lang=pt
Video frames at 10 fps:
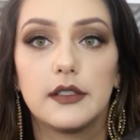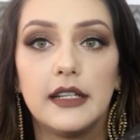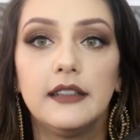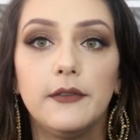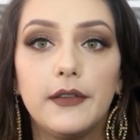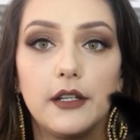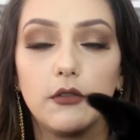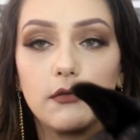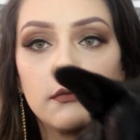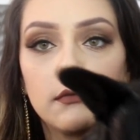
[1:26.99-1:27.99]
Senta,
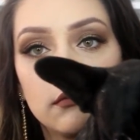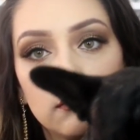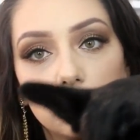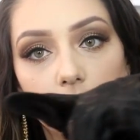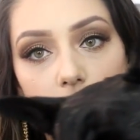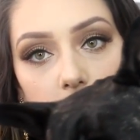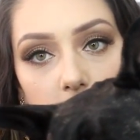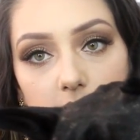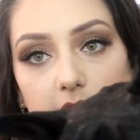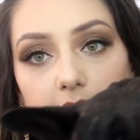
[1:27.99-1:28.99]
filho.
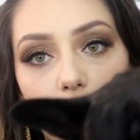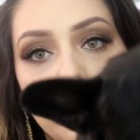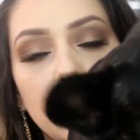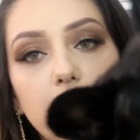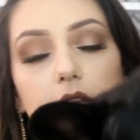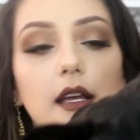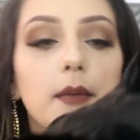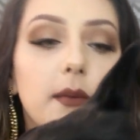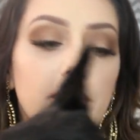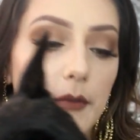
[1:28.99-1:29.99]
Senta, mami. A
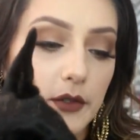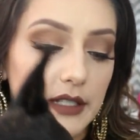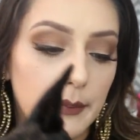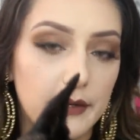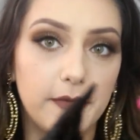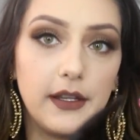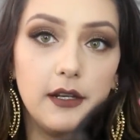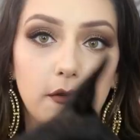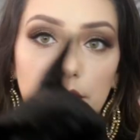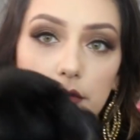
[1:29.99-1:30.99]
mami vai mostrar pra
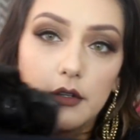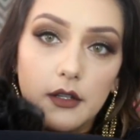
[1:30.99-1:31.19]
filho.